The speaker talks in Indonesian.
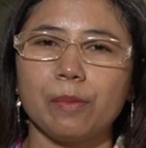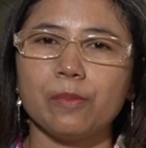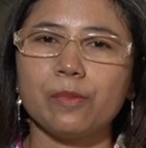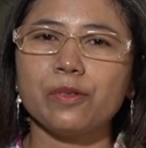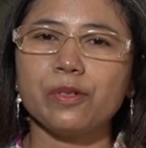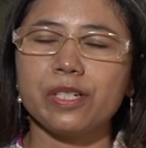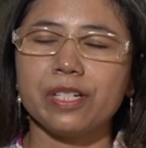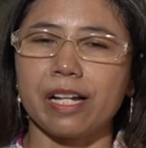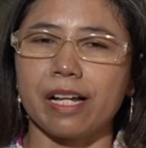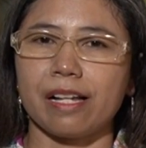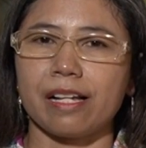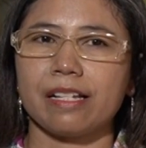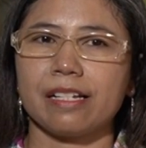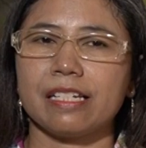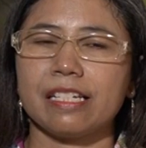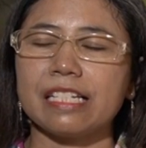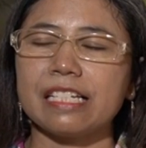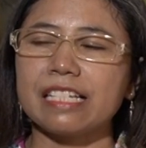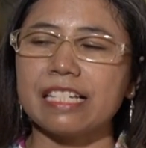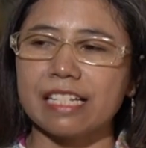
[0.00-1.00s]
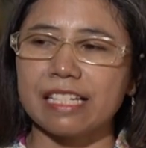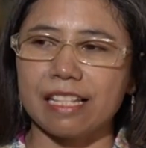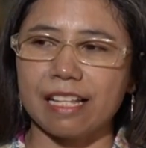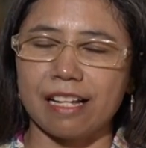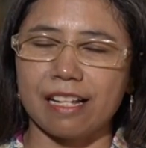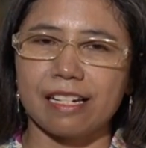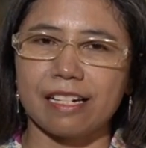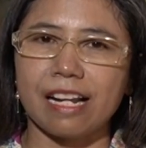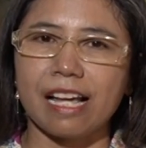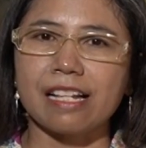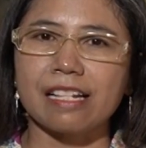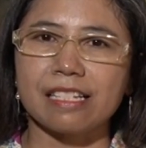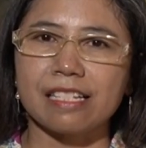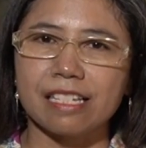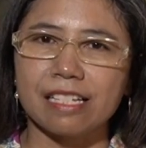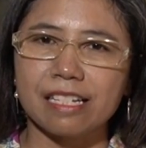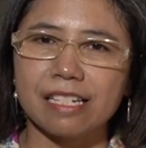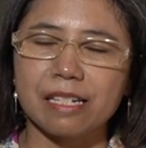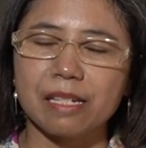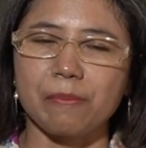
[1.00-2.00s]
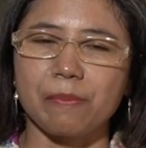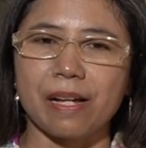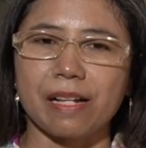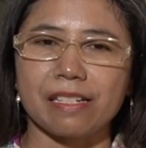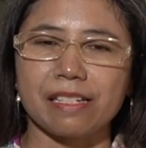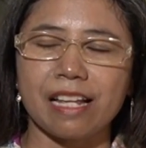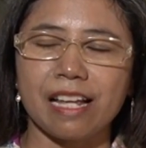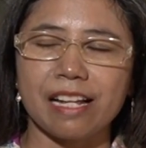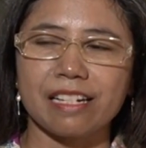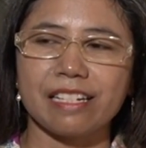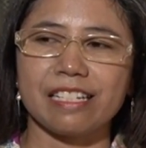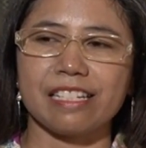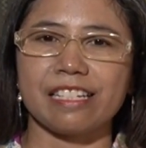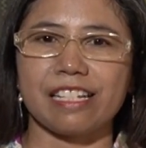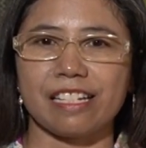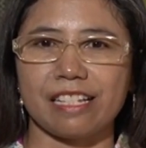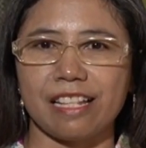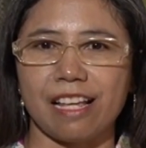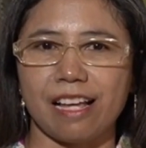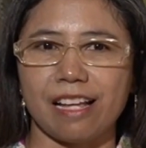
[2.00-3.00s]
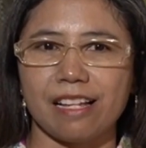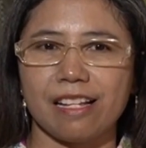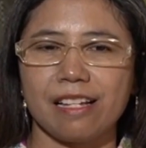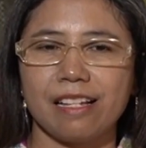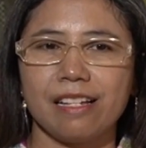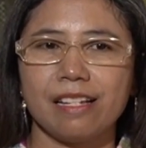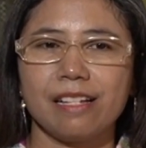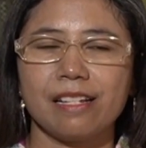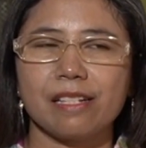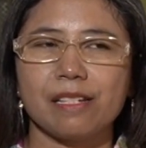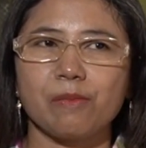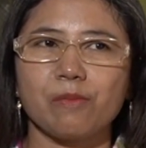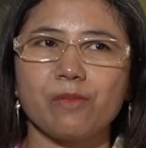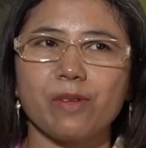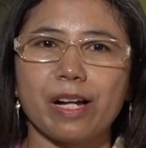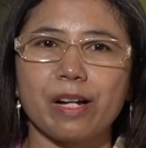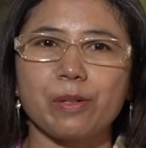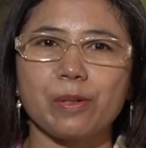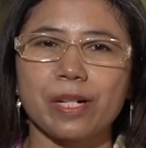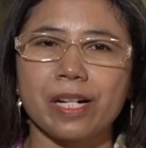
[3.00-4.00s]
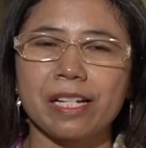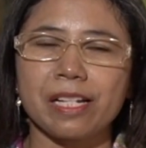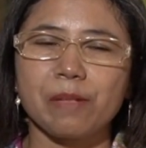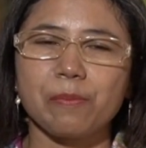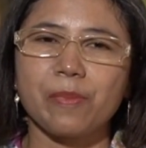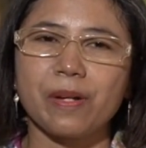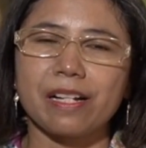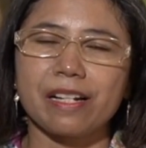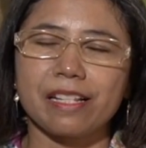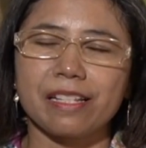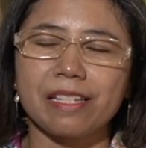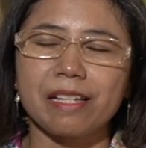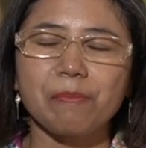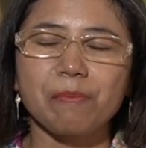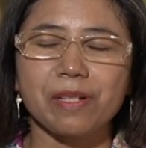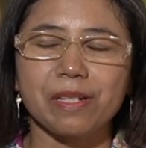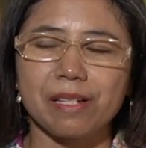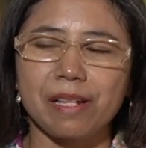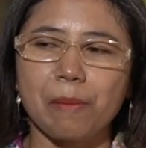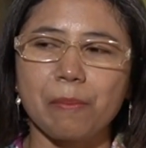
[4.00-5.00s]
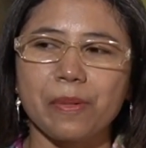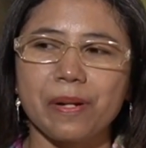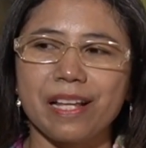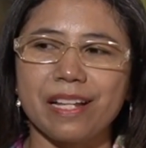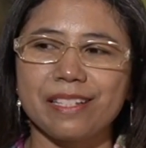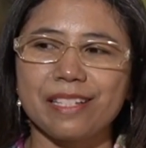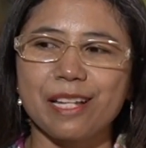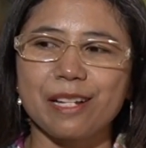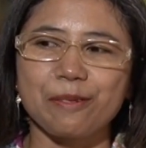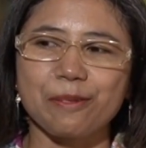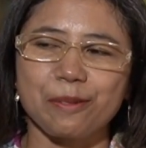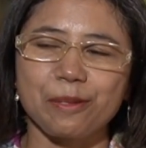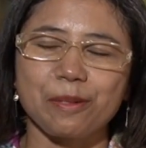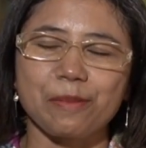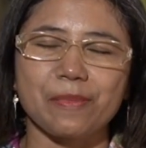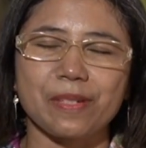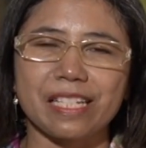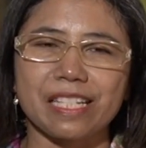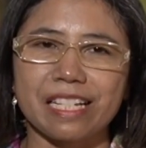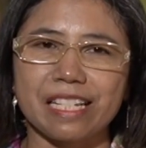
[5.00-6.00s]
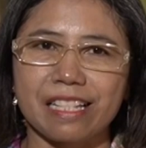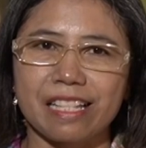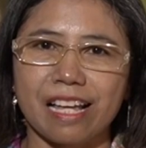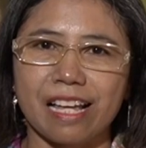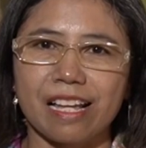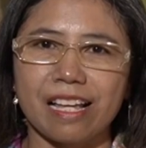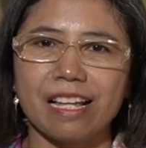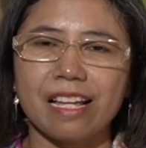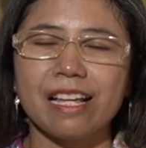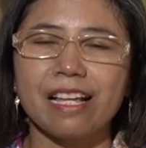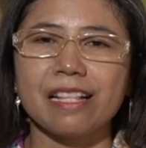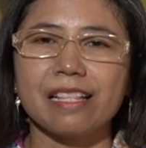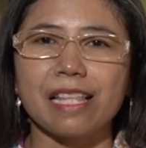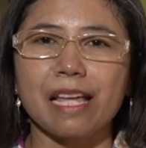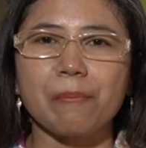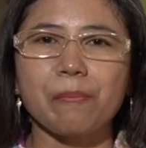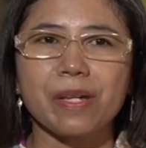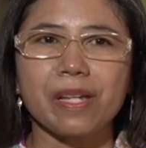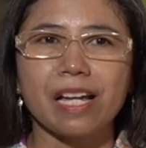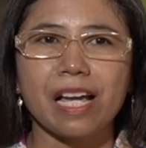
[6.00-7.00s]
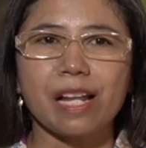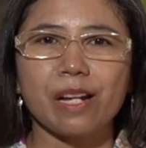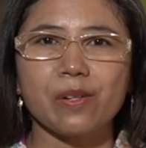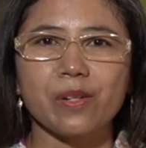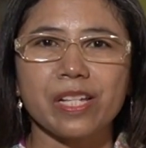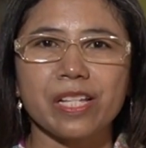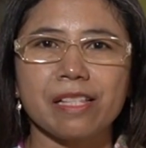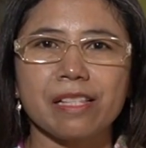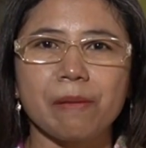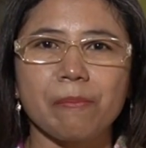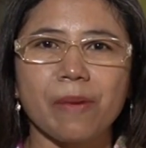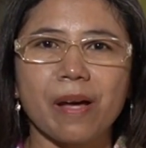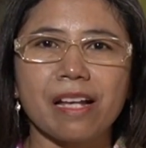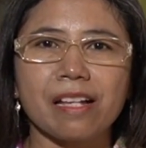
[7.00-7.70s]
mudah dicetak, nasi dimasak dicetak semua orang ibaratnya bisa belajar untuk mencetak. Tapi kalau intip